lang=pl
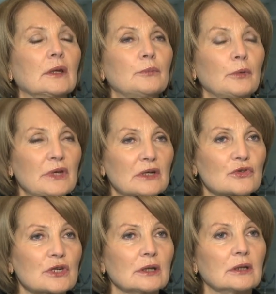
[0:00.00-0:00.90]
Po
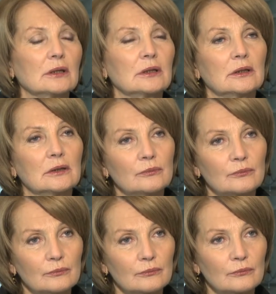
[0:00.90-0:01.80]
pierwsze,
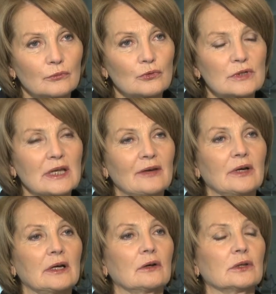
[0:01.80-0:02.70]

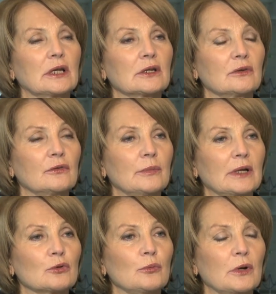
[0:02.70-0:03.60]
ustawa o Narodowym
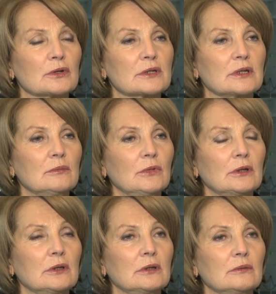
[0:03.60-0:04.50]
Banku Polskim
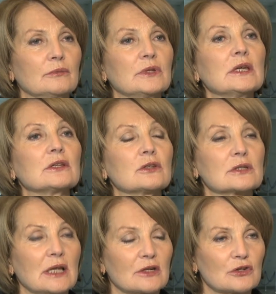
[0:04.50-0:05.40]

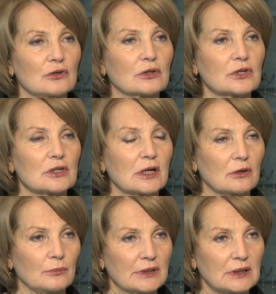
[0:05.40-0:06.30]
niejednoznacznie określa
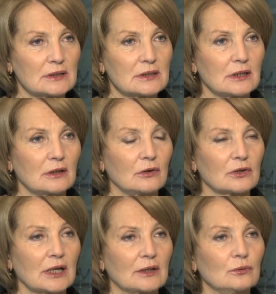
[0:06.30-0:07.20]
kompetencje
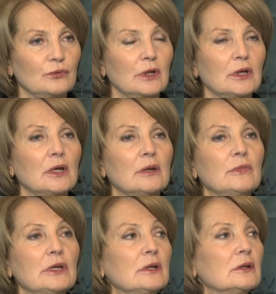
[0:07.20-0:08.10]
organów.
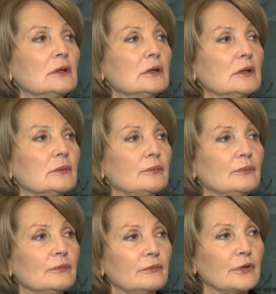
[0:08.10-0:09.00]
My
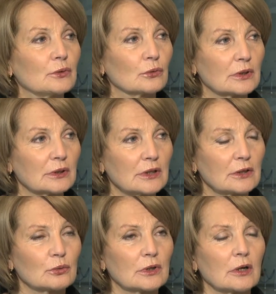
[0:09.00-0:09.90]
według
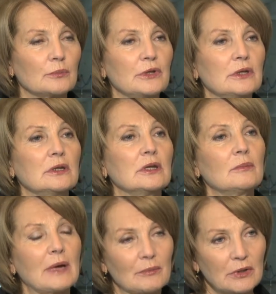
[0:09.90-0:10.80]
niektórych opinii
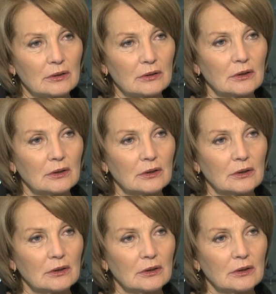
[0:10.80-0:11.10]
nie mamy,